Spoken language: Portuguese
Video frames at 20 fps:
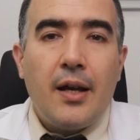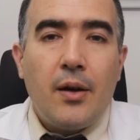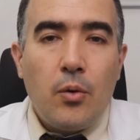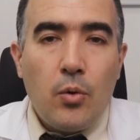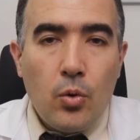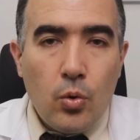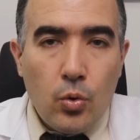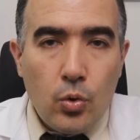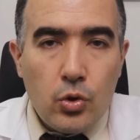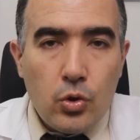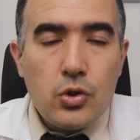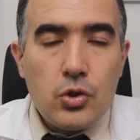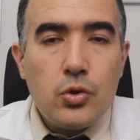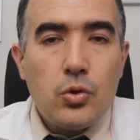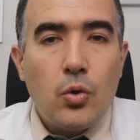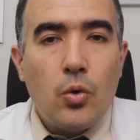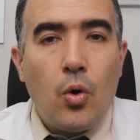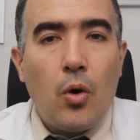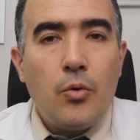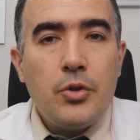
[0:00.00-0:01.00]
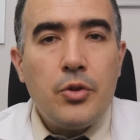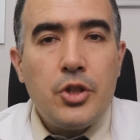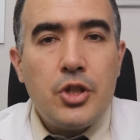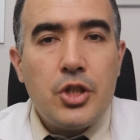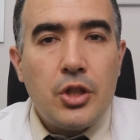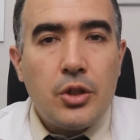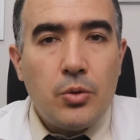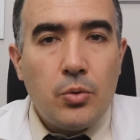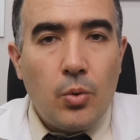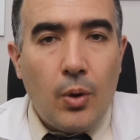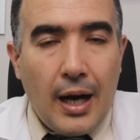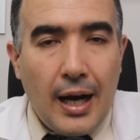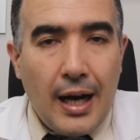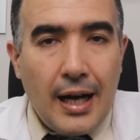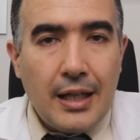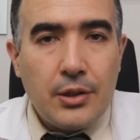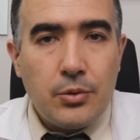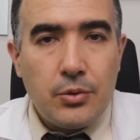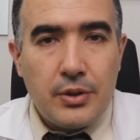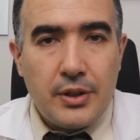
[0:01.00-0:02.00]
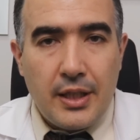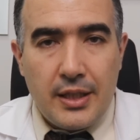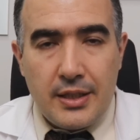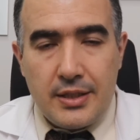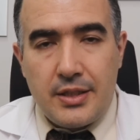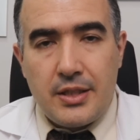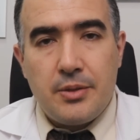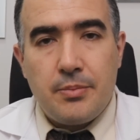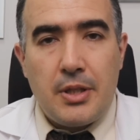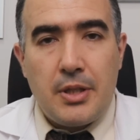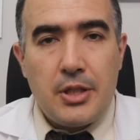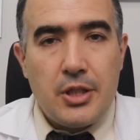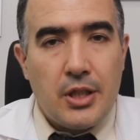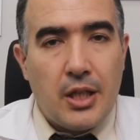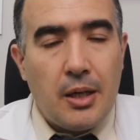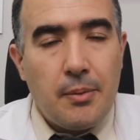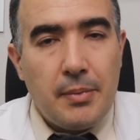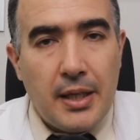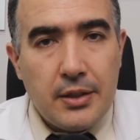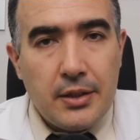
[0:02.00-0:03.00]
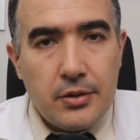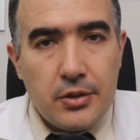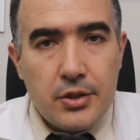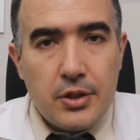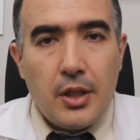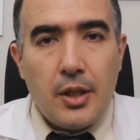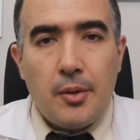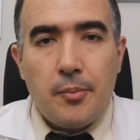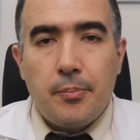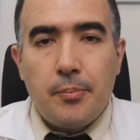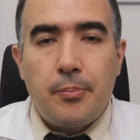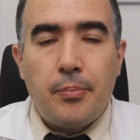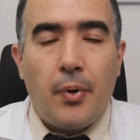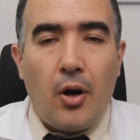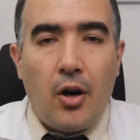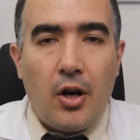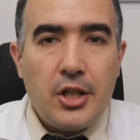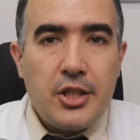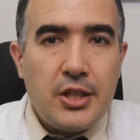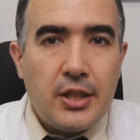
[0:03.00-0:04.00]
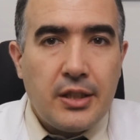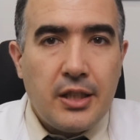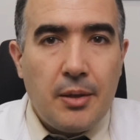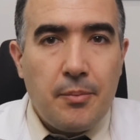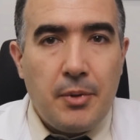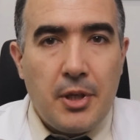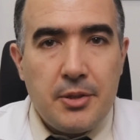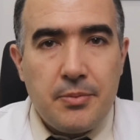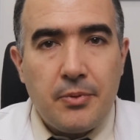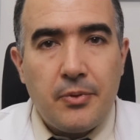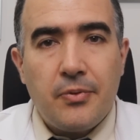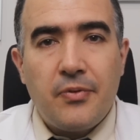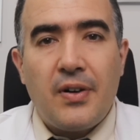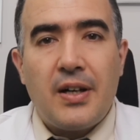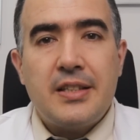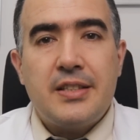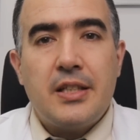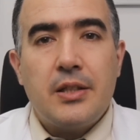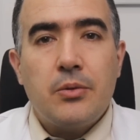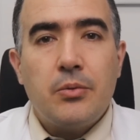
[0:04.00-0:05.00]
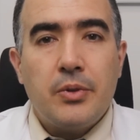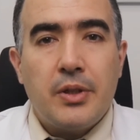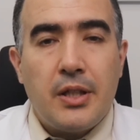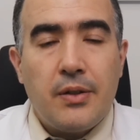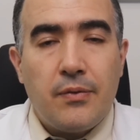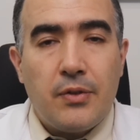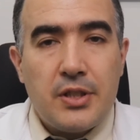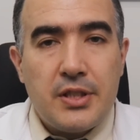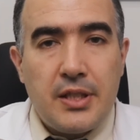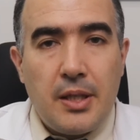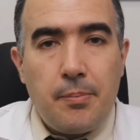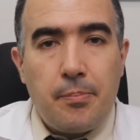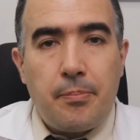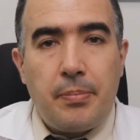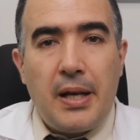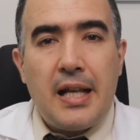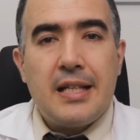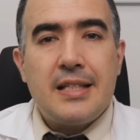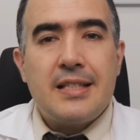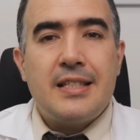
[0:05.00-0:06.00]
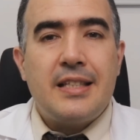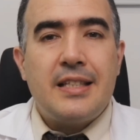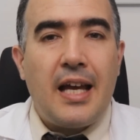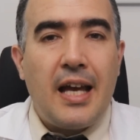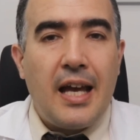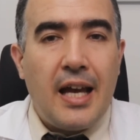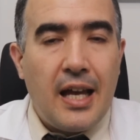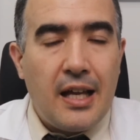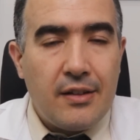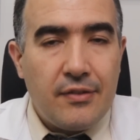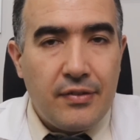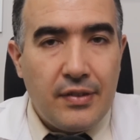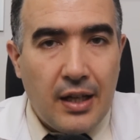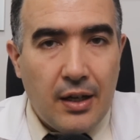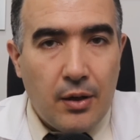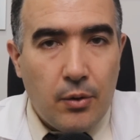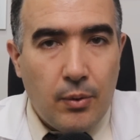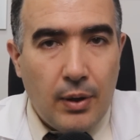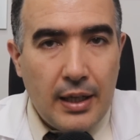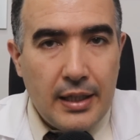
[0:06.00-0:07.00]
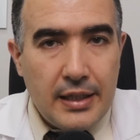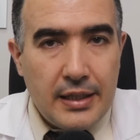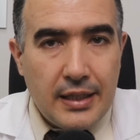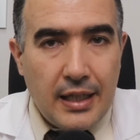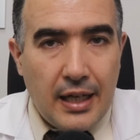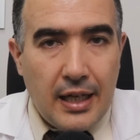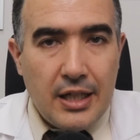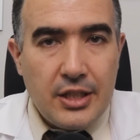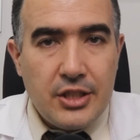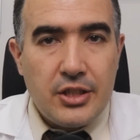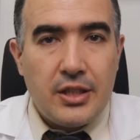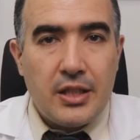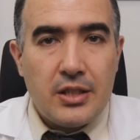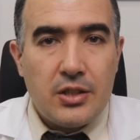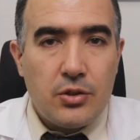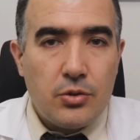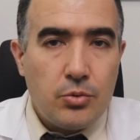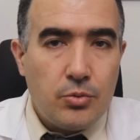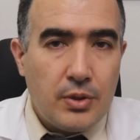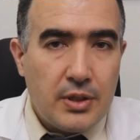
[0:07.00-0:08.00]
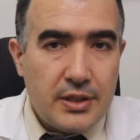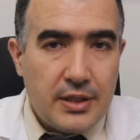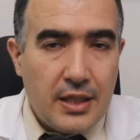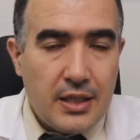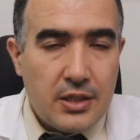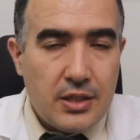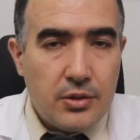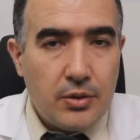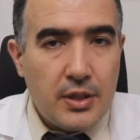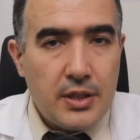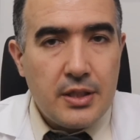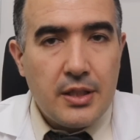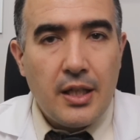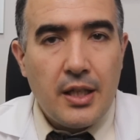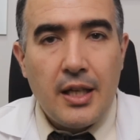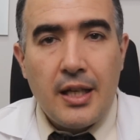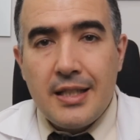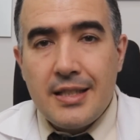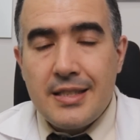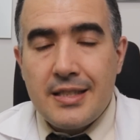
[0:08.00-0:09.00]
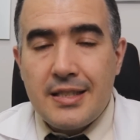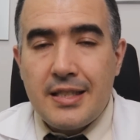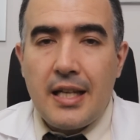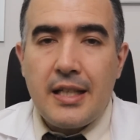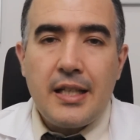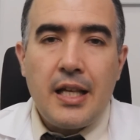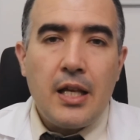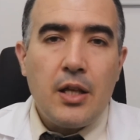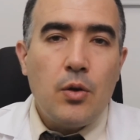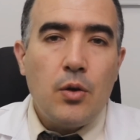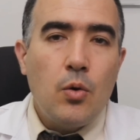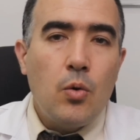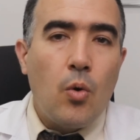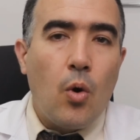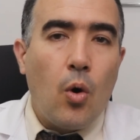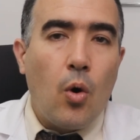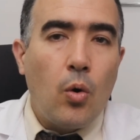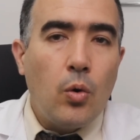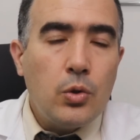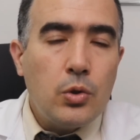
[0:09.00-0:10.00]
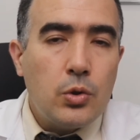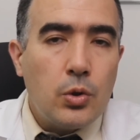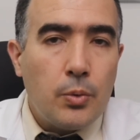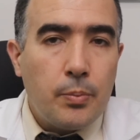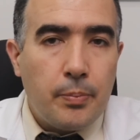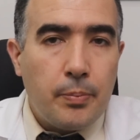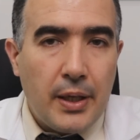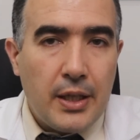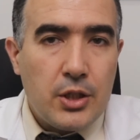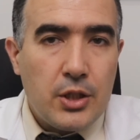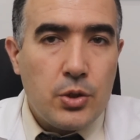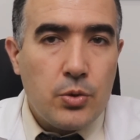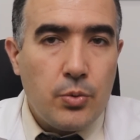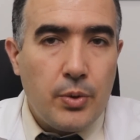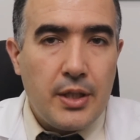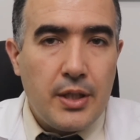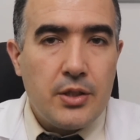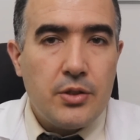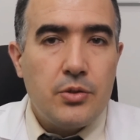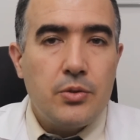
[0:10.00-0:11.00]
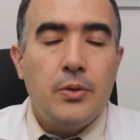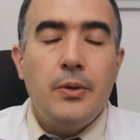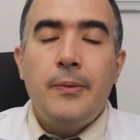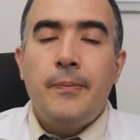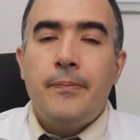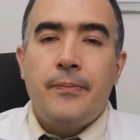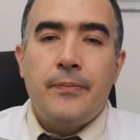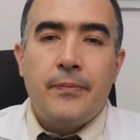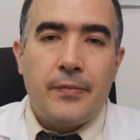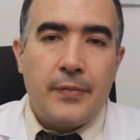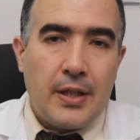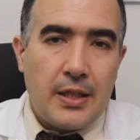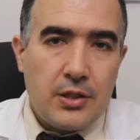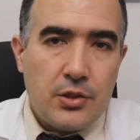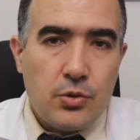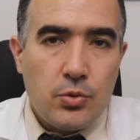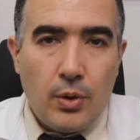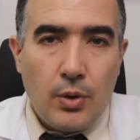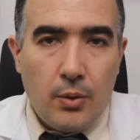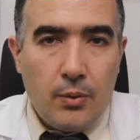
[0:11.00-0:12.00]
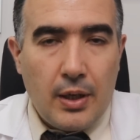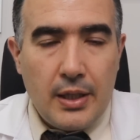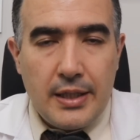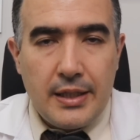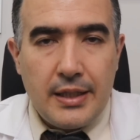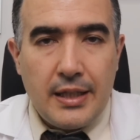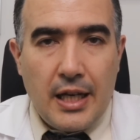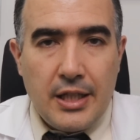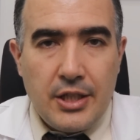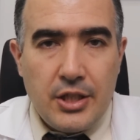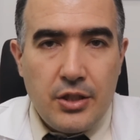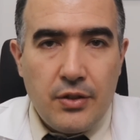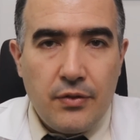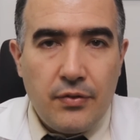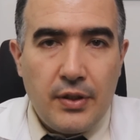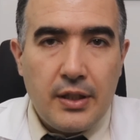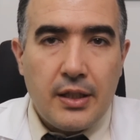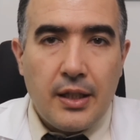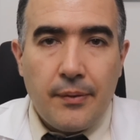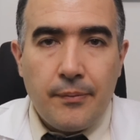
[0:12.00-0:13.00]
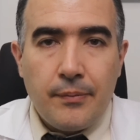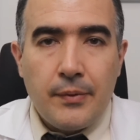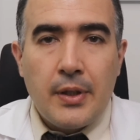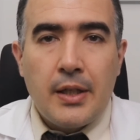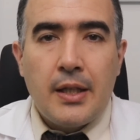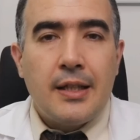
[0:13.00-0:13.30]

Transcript: o uso continuado desses medicamentos pode até mesmo fazer com que você preserve a qualidade das suas ereções sem nenhum outro prejuízo na sua qualidade de vida.